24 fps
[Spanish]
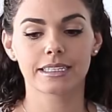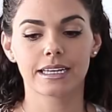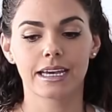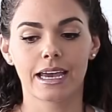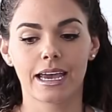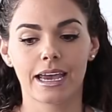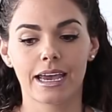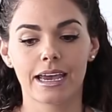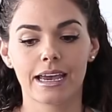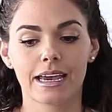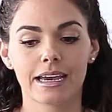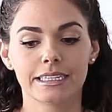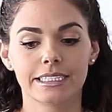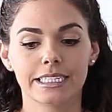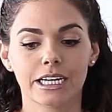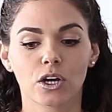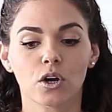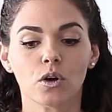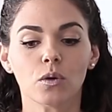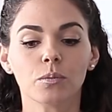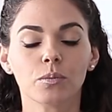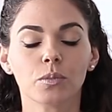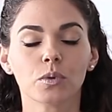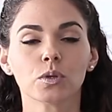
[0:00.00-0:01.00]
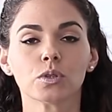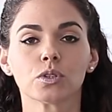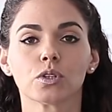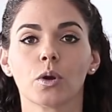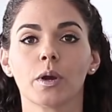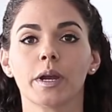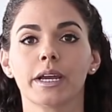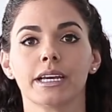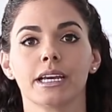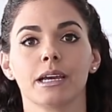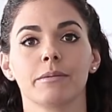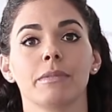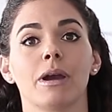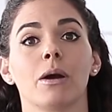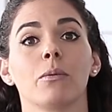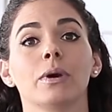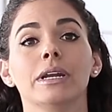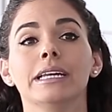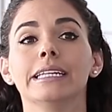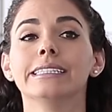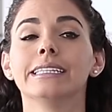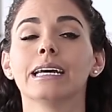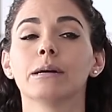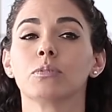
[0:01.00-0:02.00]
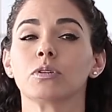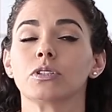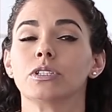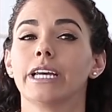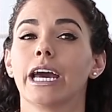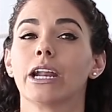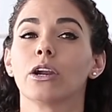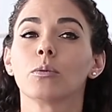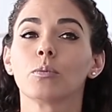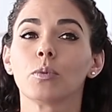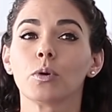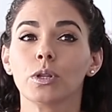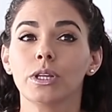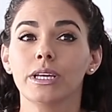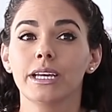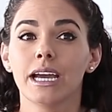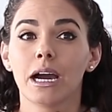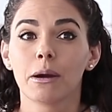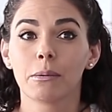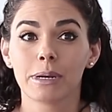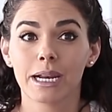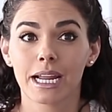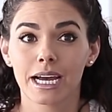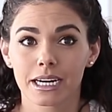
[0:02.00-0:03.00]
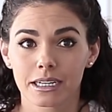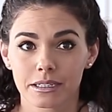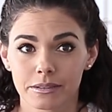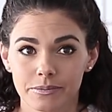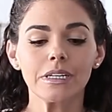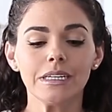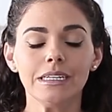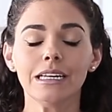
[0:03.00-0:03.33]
Eh, llegó un punto en que mi abuelita pues ya no podía hablar